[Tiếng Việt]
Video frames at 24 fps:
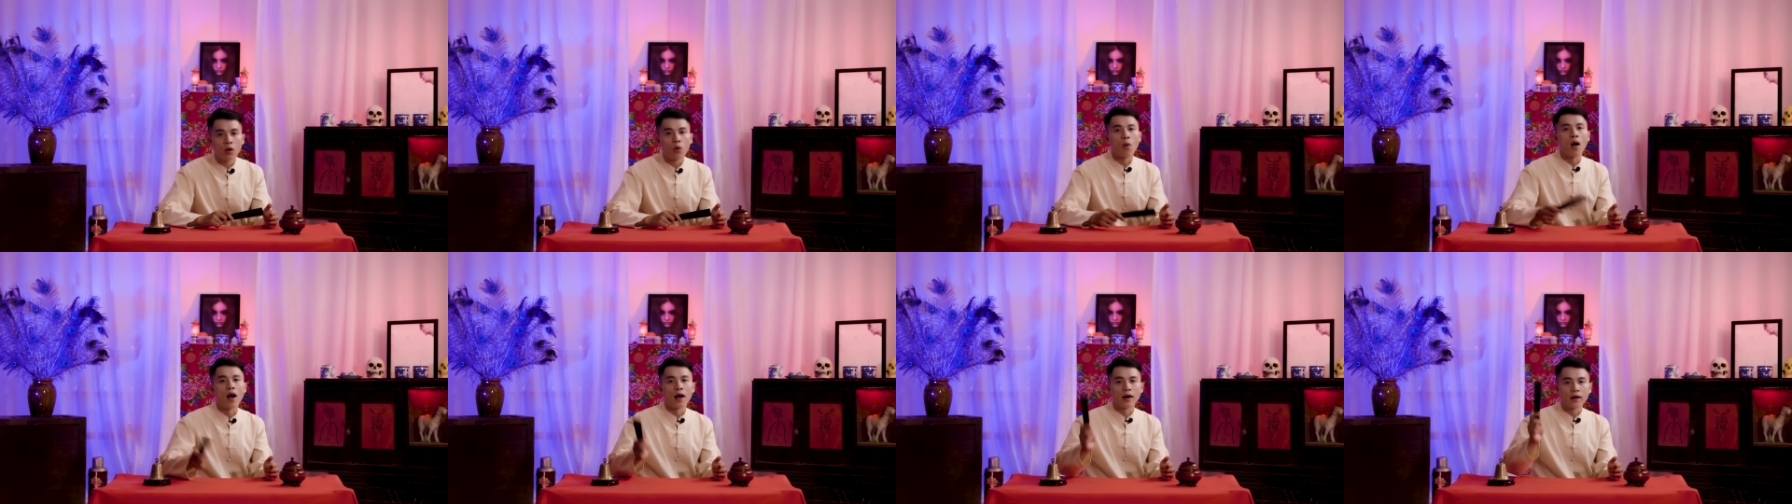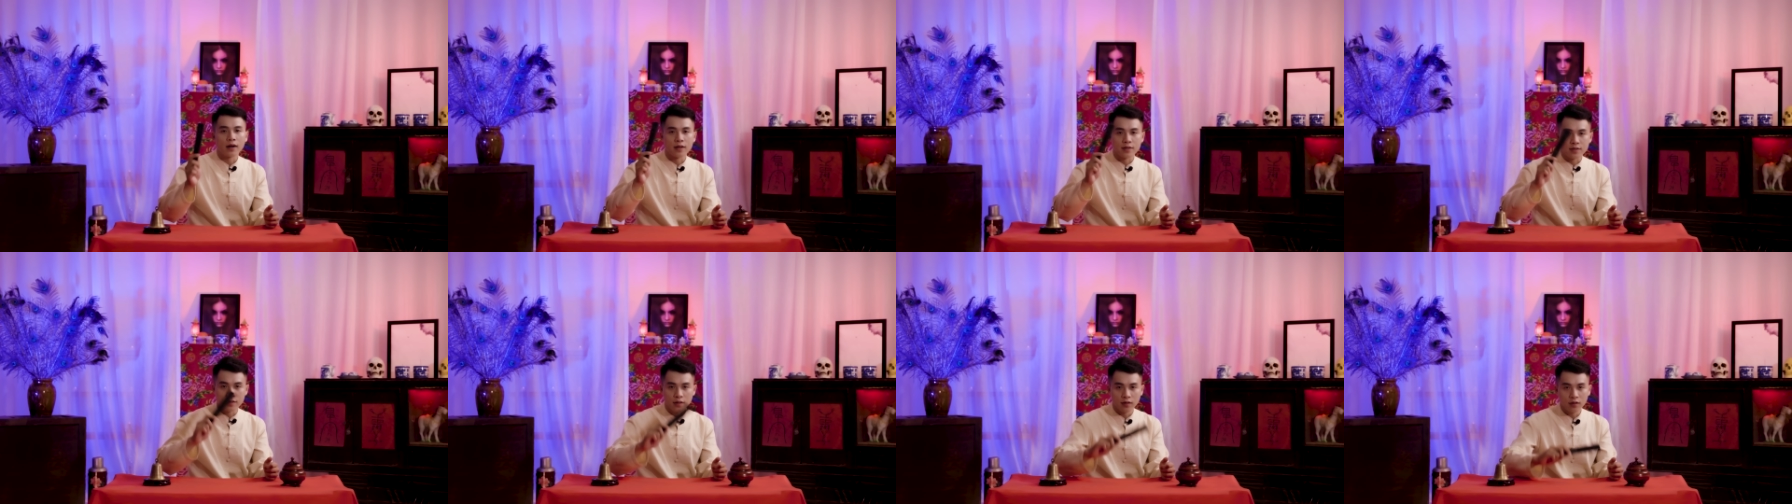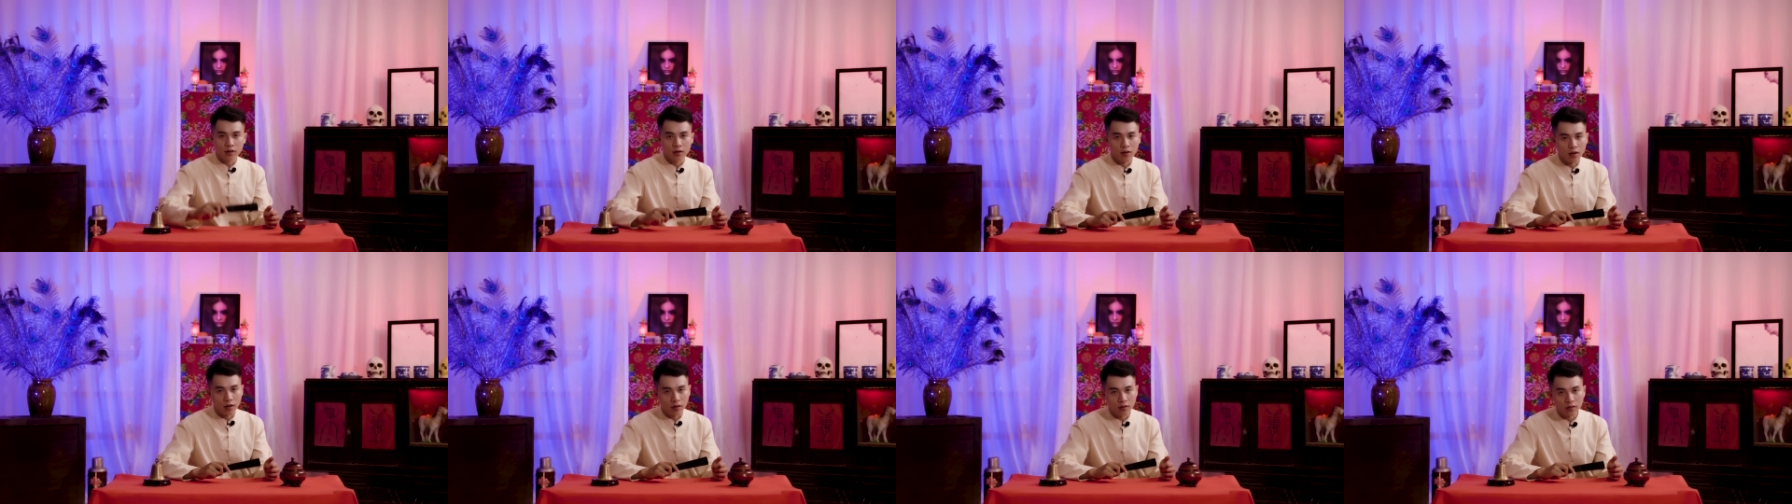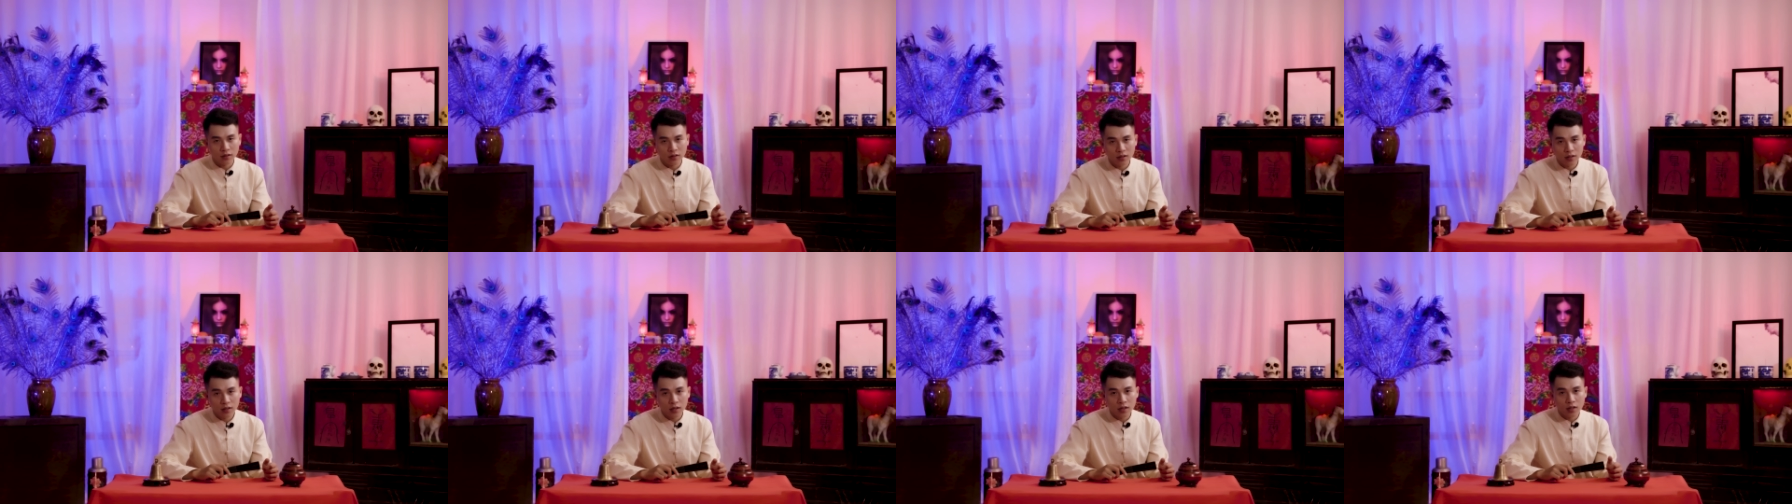quẳng ra giữa đường,
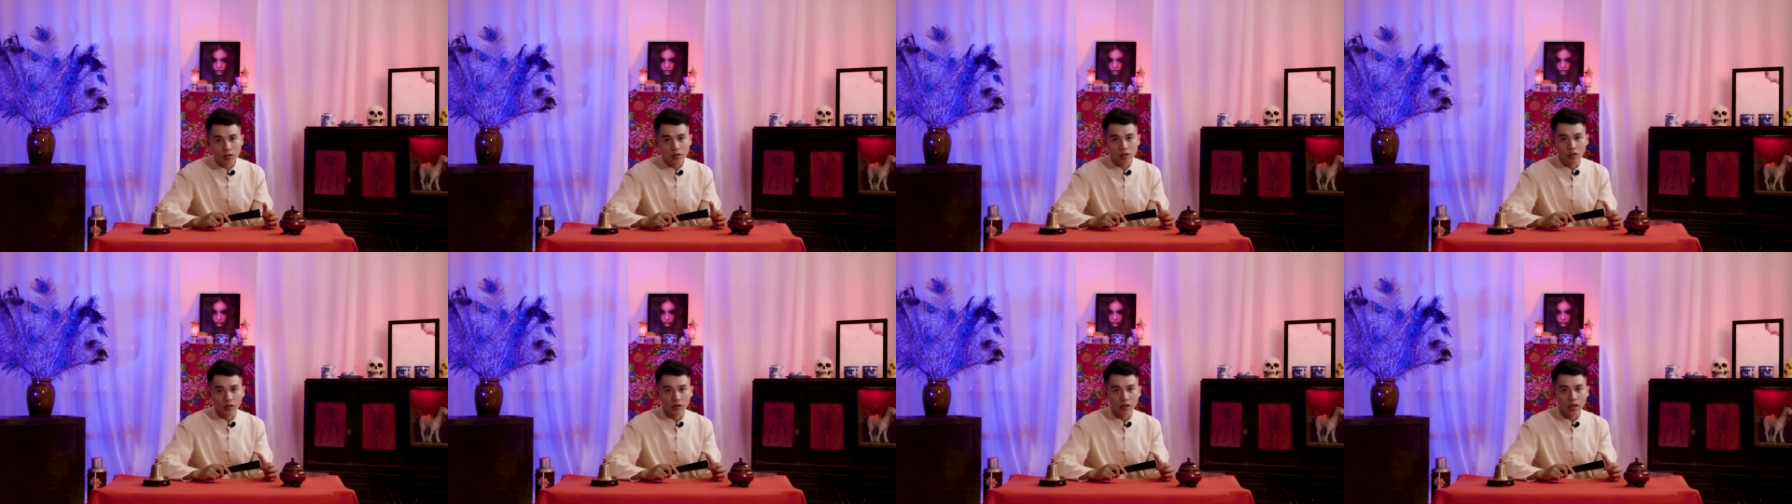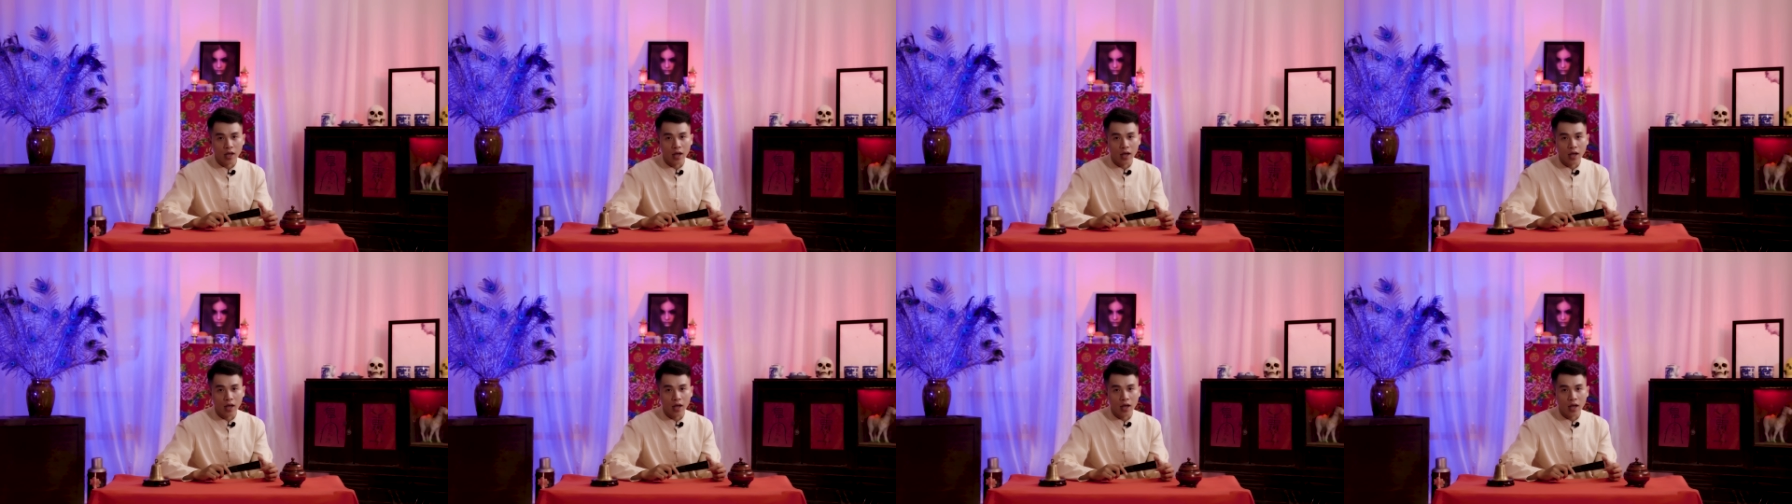như